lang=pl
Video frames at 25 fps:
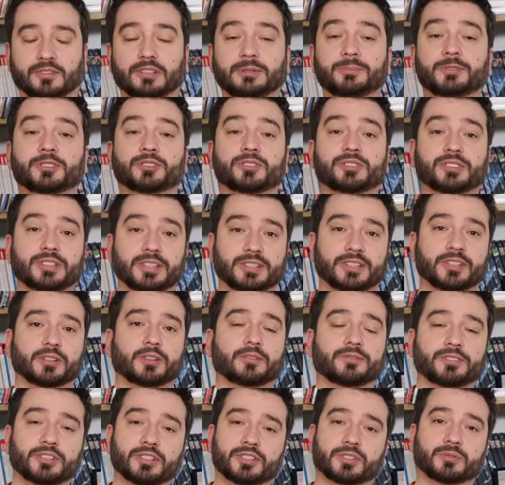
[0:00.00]
Gdyby coś
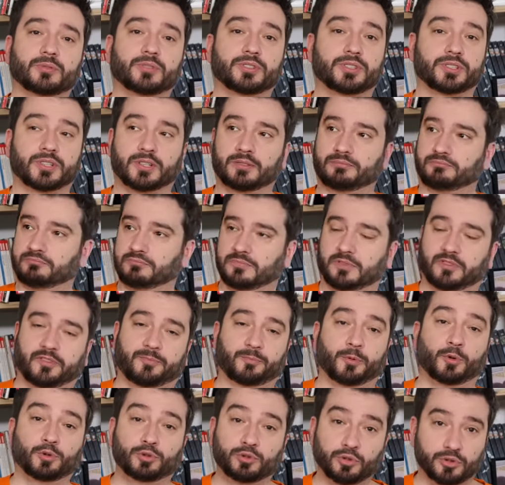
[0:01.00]
takiego wydarzyło się
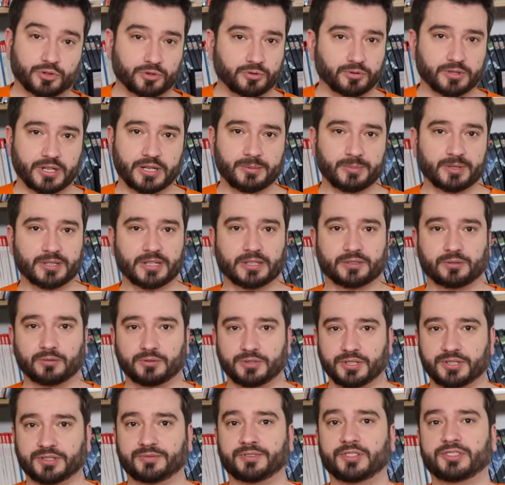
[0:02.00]
w Półtusku, dajmy na to,
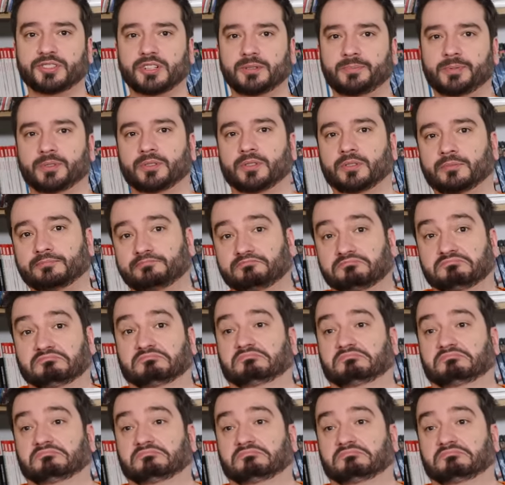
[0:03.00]
ludzie stwierdziliby, no